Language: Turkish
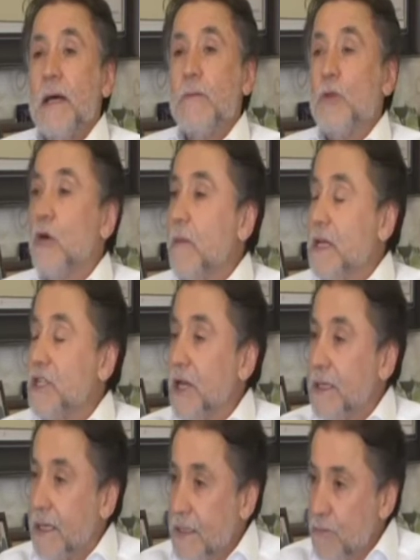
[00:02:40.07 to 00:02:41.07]
Ama normal
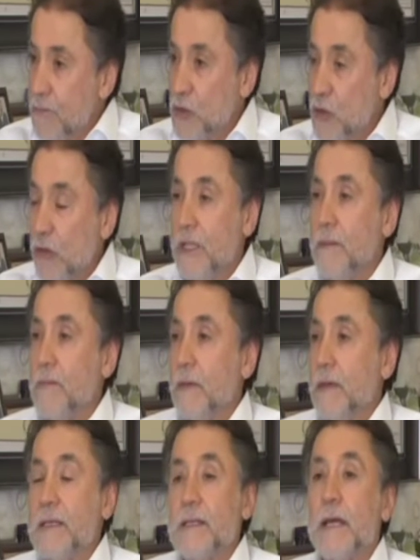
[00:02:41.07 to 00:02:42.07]
şartlarda bu söylediğim
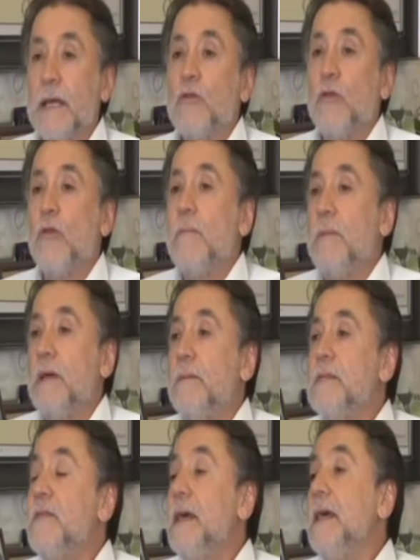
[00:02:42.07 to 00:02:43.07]
gibi Sarayköy'de olan
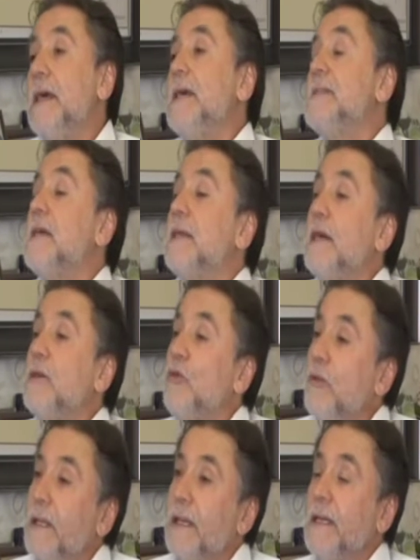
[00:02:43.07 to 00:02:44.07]
bağımız ve
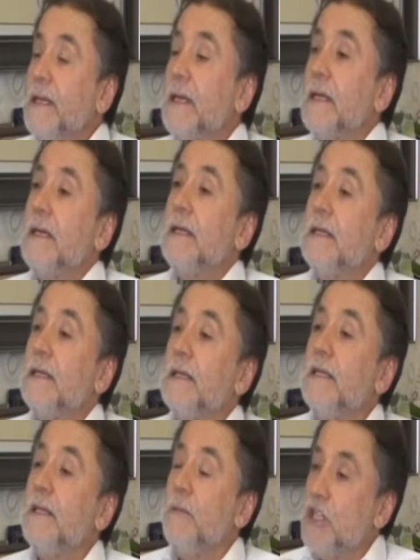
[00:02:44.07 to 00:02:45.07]
Sarayköy'de de
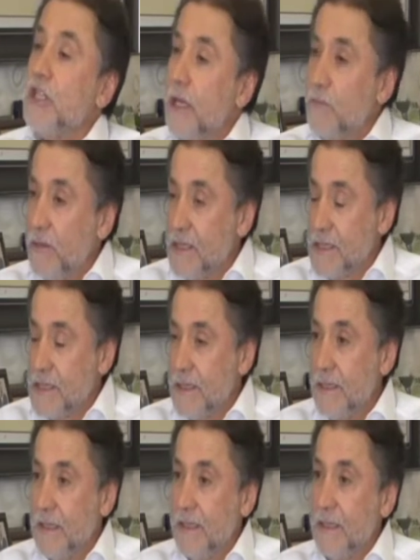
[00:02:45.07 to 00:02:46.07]
yine bir işletmemiz
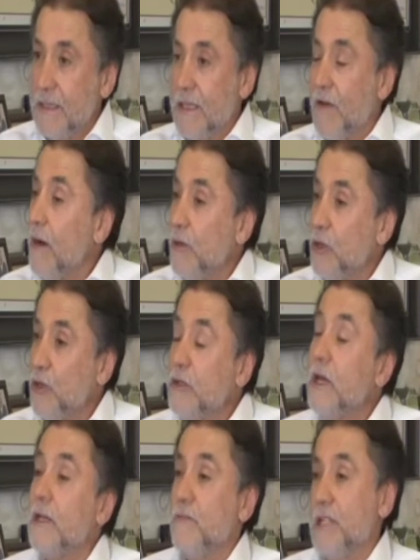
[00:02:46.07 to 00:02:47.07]
devam ediyor.
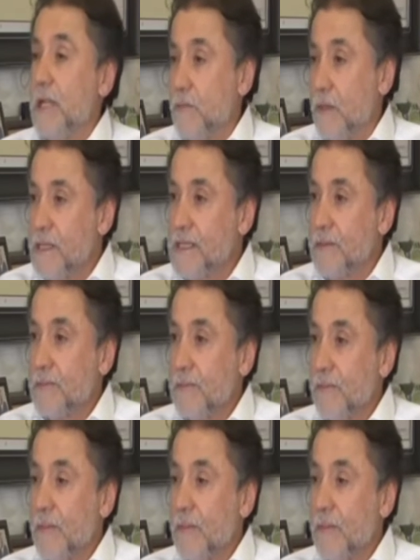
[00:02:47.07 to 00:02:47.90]
Tarım işletmemiz.